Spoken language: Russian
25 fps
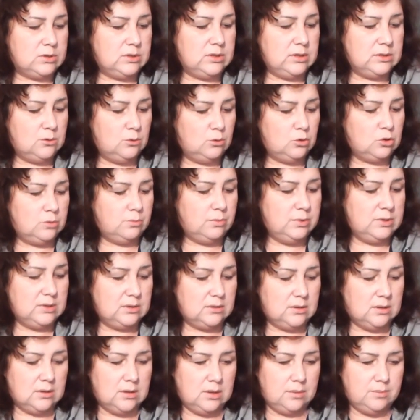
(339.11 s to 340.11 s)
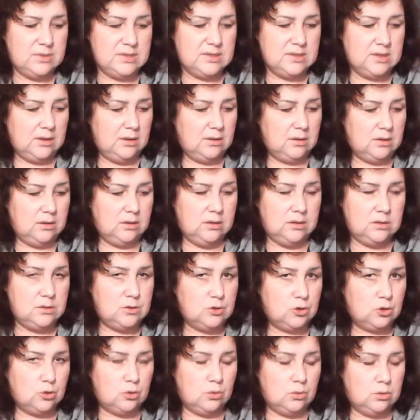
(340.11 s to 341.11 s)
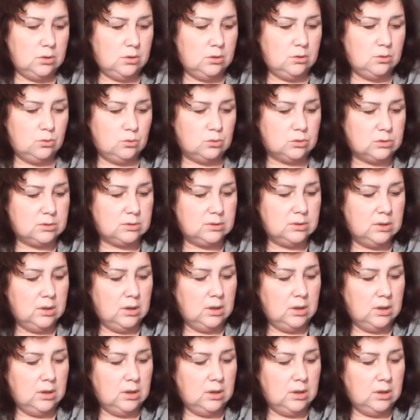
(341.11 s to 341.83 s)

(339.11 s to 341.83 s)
Здесь должен быть обязательно не тяжелый грунт.